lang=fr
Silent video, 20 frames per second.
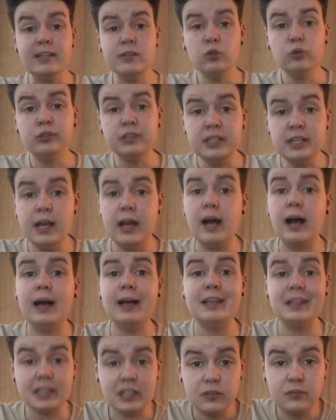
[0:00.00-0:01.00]
est noté à
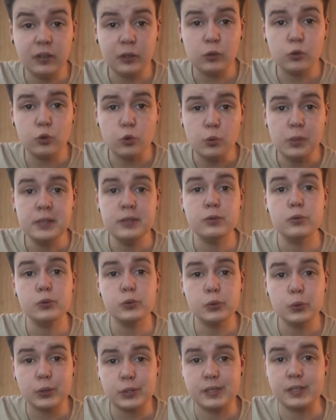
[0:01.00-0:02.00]
4,8
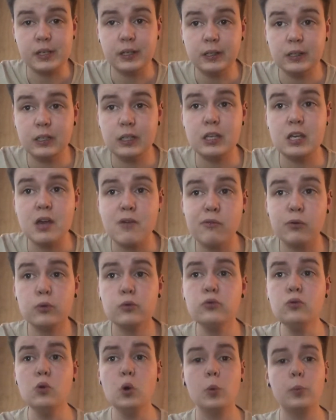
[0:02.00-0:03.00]
sur 5 et est
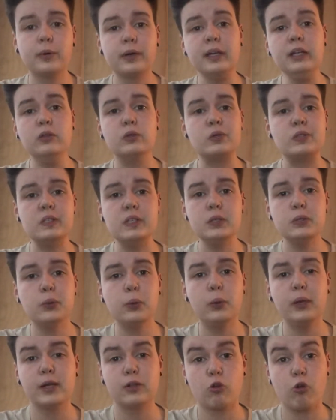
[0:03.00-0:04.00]
vendu au prix de
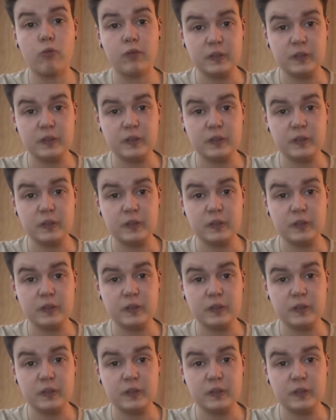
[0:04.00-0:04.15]
6,90€.